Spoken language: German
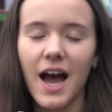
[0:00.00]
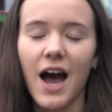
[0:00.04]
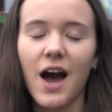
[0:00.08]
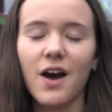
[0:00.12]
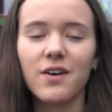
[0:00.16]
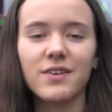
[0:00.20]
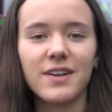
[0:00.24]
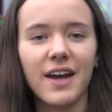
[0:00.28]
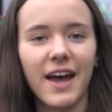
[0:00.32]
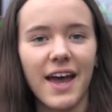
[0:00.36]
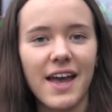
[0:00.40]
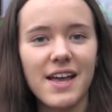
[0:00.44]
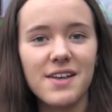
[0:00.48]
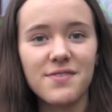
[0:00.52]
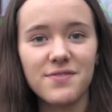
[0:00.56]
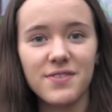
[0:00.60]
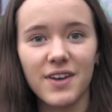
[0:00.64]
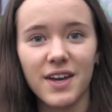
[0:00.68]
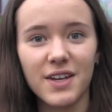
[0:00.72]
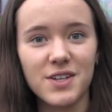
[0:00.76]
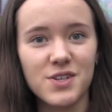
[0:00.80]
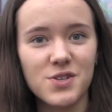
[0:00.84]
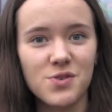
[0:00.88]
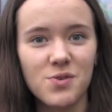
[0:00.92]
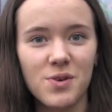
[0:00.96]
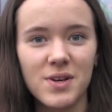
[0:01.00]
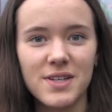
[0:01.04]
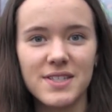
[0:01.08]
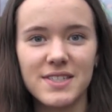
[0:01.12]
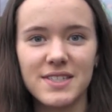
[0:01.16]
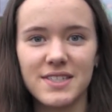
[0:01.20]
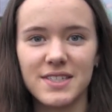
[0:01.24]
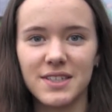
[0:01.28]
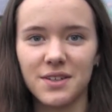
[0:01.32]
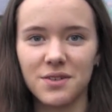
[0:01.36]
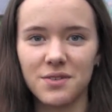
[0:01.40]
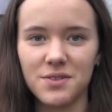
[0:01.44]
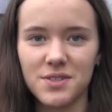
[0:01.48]
Auch nach elf Jahren Schule
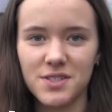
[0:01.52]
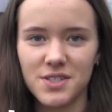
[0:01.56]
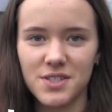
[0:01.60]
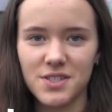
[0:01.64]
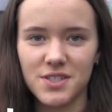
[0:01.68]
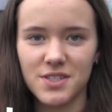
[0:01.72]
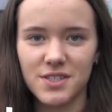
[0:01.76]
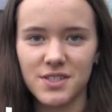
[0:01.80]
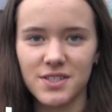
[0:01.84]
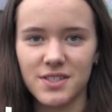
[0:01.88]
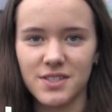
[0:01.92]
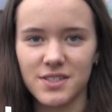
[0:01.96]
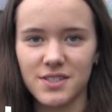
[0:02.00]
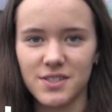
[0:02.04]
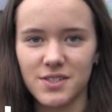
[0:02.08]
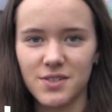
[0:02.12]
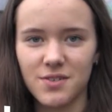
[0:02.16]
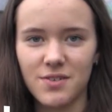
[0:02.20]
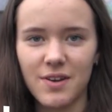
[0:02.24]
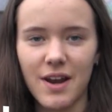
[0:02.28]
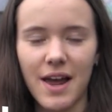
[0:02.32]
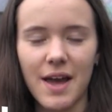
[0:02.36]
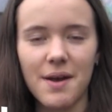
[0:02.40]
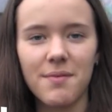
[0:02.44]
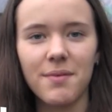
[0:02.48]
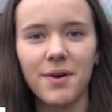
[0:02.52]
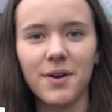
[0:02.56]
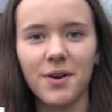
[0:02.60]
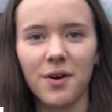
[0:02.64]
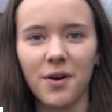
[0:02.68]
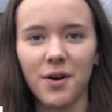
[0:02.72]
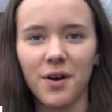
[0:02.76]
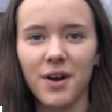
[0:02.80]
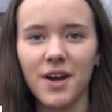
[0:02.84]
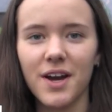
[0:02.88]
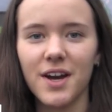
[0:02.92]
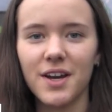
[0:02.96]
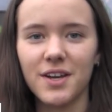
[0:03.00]
sind die russischen Schüler immer
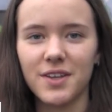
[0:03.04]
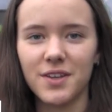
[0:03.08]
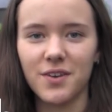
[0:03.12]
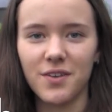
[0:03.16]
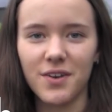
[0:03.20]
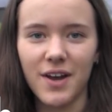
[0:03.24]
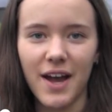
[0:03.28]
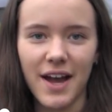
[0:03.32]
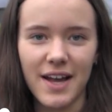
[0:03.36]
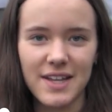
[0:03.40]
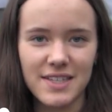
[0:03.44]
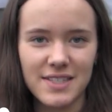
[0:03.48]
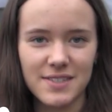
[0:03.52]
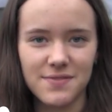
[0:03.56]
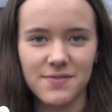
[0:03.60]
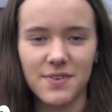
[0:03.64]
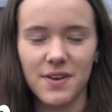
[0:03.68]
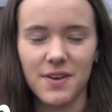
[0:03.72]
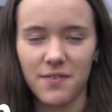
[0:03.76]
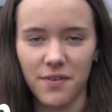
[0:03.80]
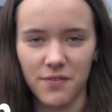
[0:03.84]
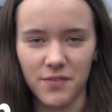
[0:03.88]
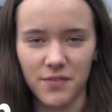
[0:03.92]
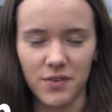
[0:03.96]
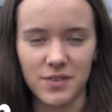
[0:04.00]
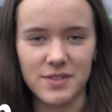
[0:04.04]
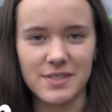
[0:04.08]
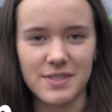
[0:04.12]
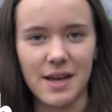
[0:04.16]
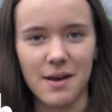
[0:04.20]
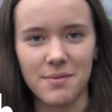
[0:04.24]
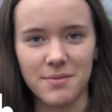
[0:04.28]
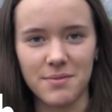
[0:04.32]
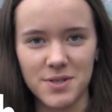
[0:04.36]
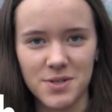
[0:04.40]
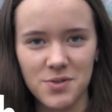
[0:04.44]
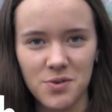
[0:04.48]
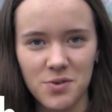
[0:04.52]
noch jünger als wir, wenn wir unser
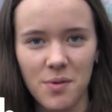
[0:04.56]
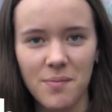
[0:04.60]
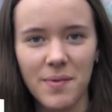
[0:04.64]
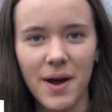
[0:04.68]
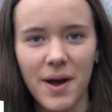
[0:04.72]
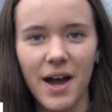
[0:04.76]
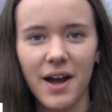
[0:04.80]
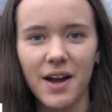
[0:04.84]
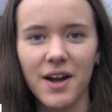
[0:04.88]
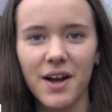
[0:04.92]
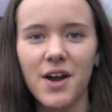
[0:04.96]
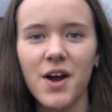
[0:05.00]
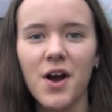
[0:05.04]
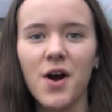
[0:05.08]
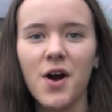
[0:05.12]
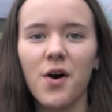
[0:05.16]
Abitur machen.